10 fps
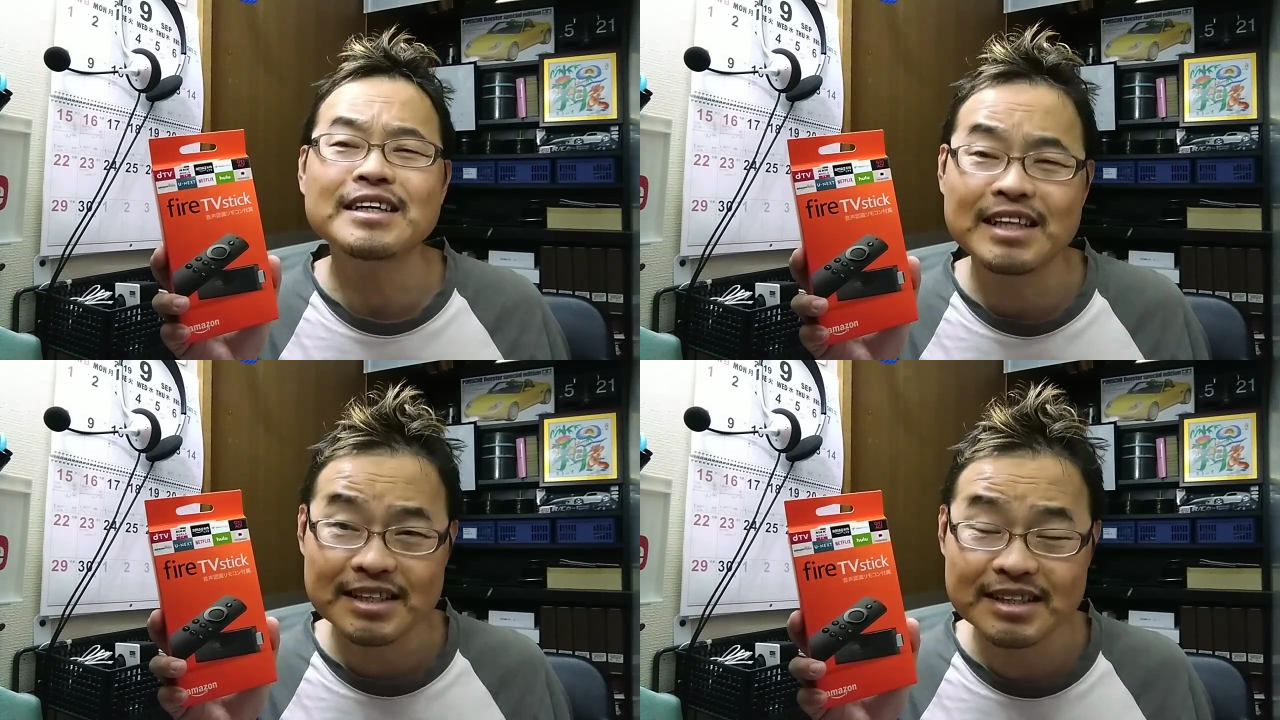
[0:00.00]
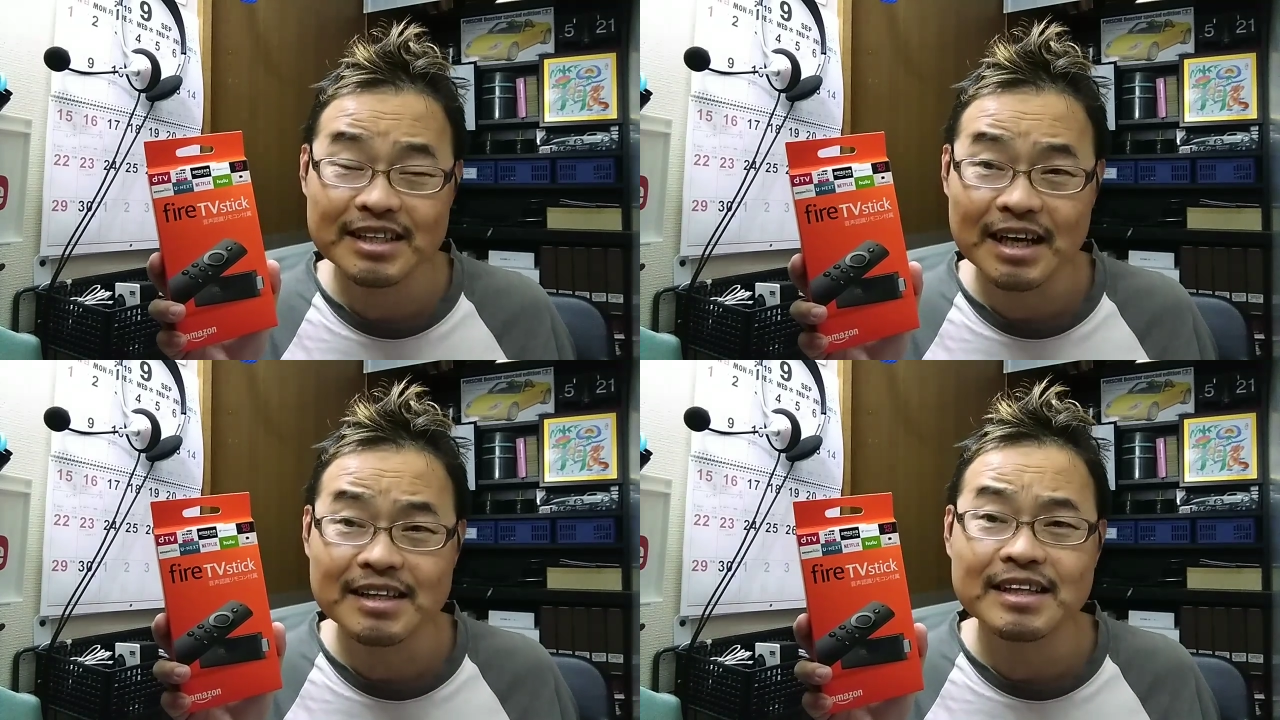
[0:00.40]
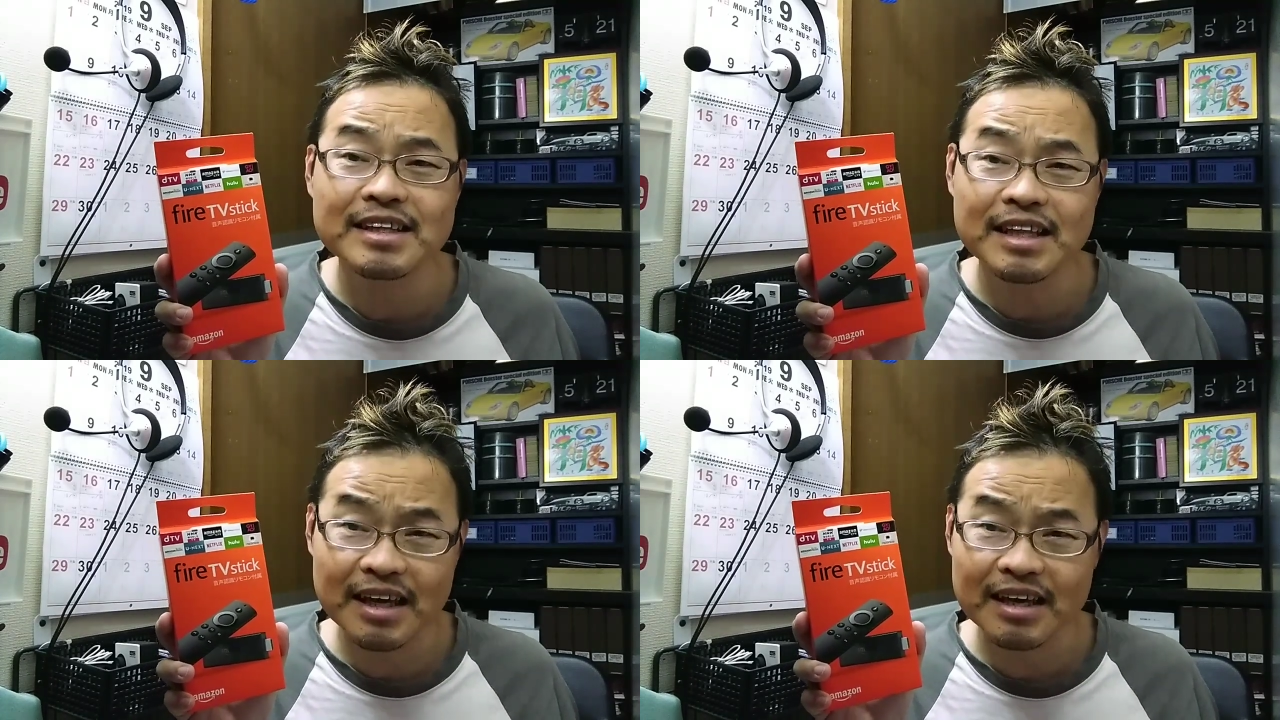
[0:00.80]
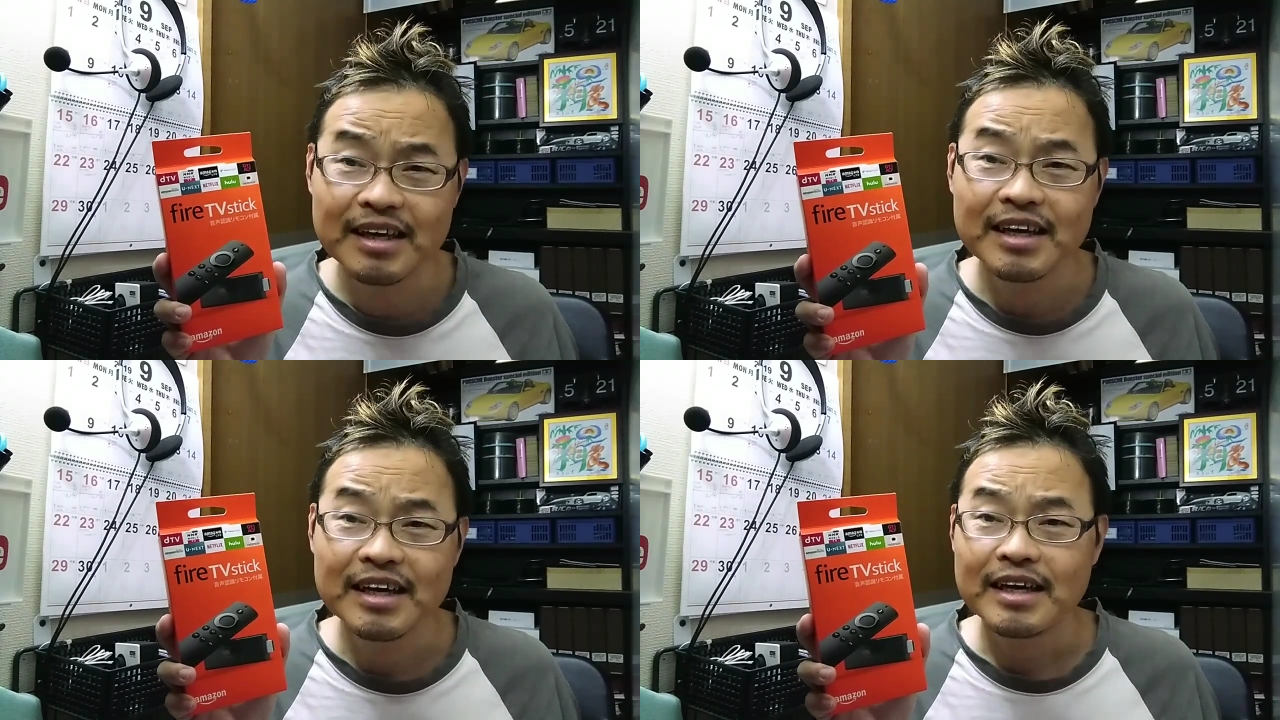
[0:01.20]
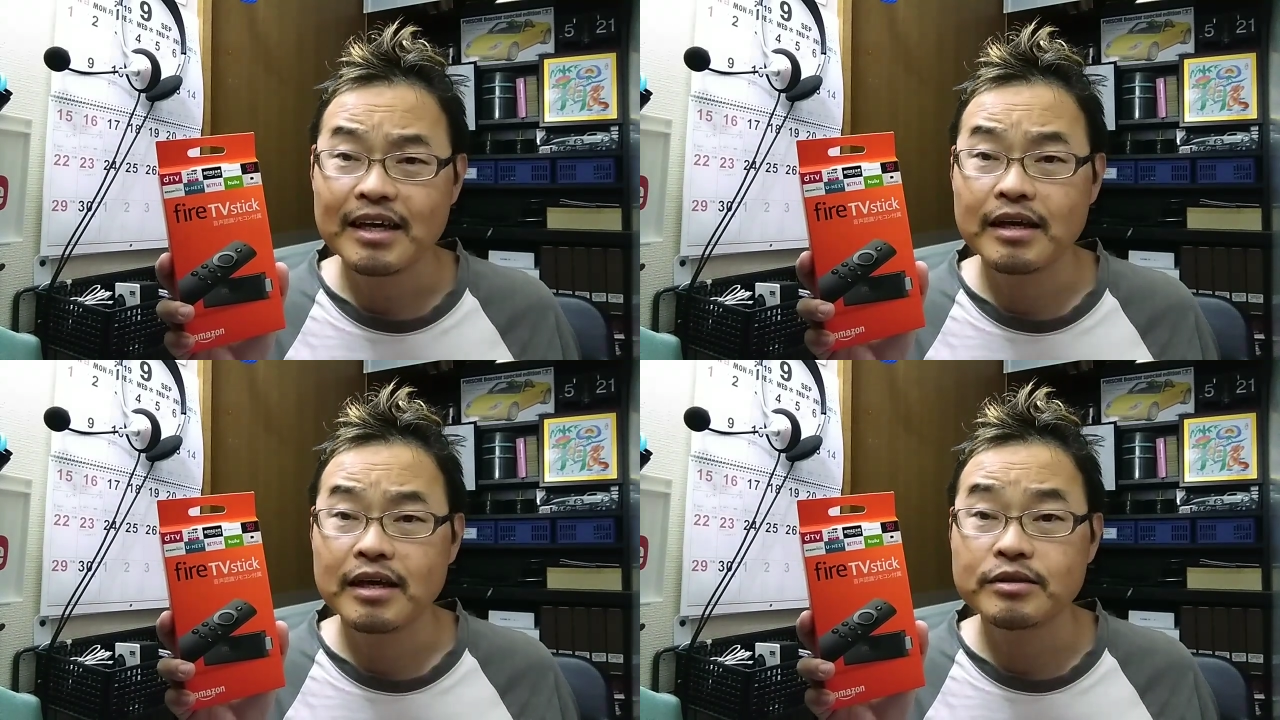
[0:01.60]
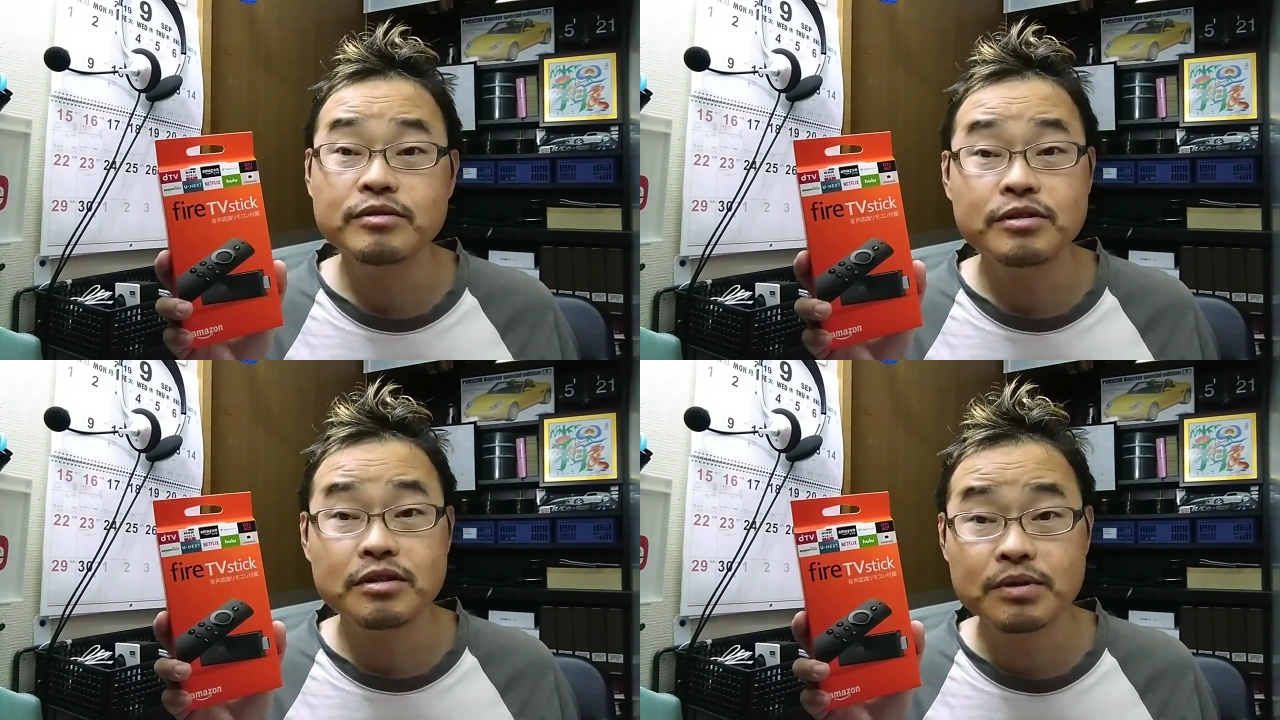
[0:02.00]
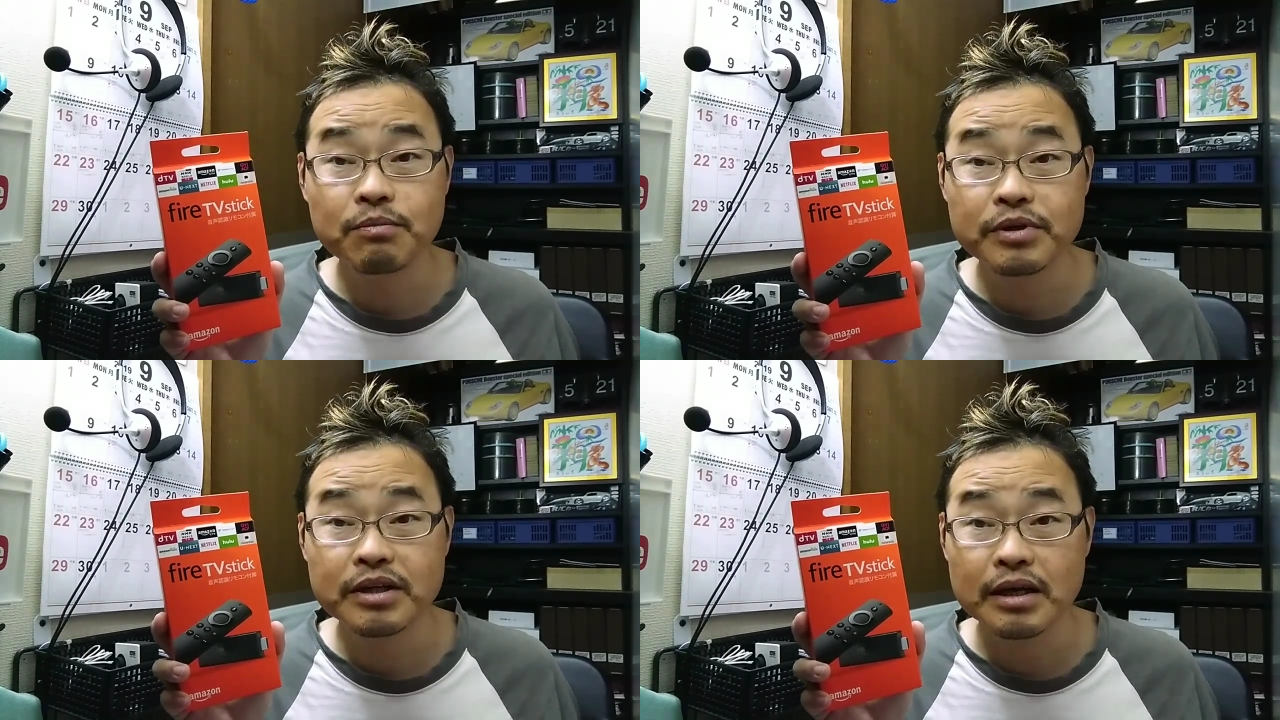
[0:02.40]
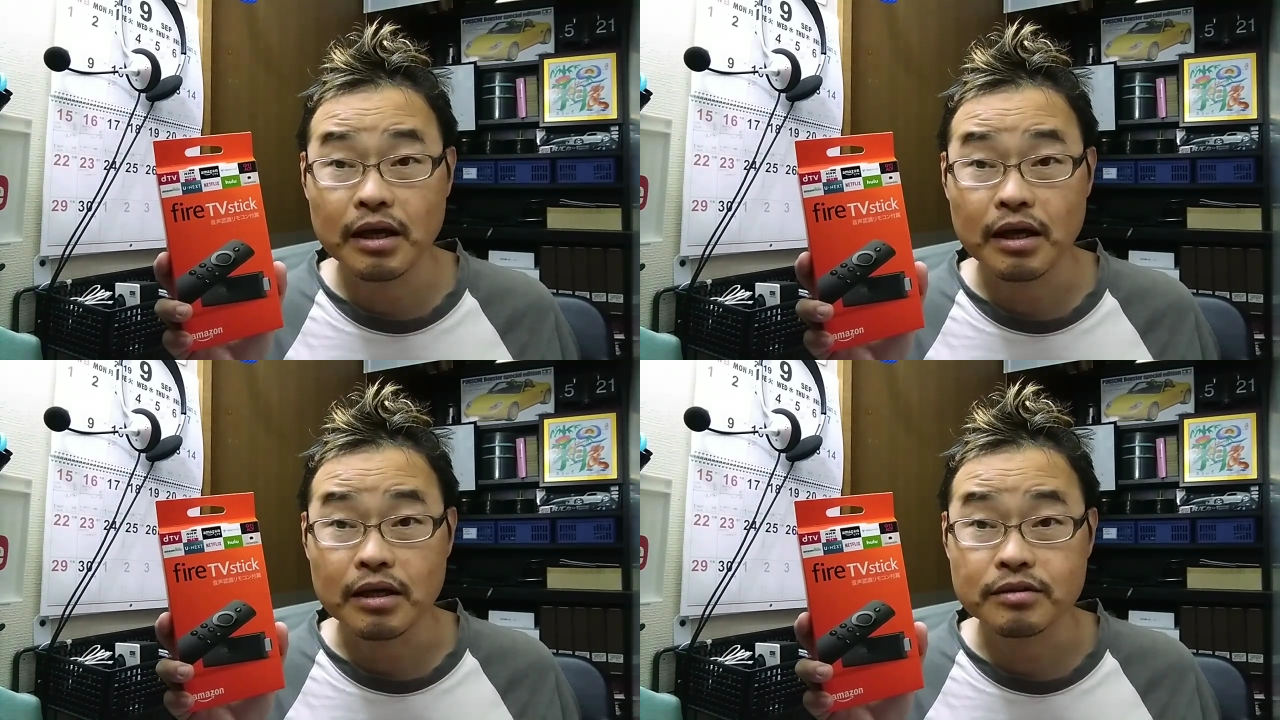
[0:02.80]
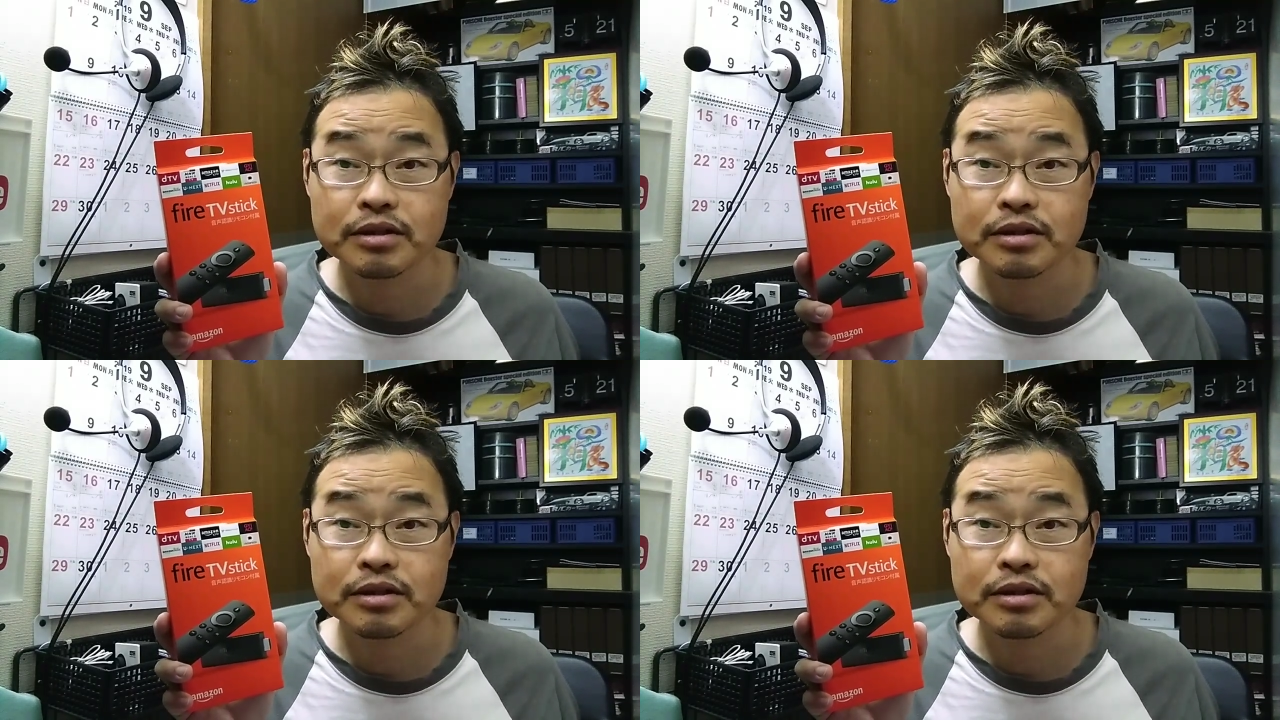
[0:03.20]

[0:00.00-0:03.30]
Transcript: 嘩してた時期があって、えー、YouTube アプリがね、